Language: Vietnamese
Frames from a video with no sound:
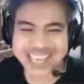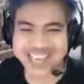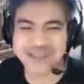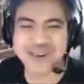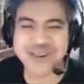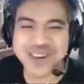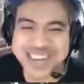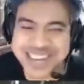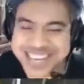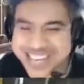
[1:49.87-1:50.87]
giống kiểu
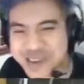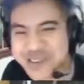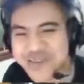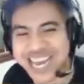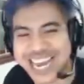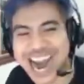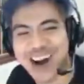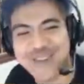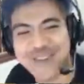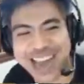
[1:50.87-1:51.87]
giống kiểu nhảy ao
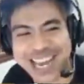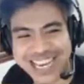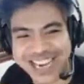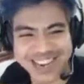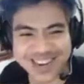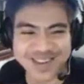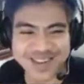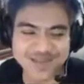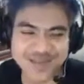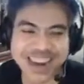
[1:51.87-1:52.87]
vãi lìn
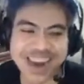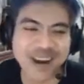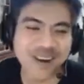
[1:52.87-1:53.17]
mấy round đầu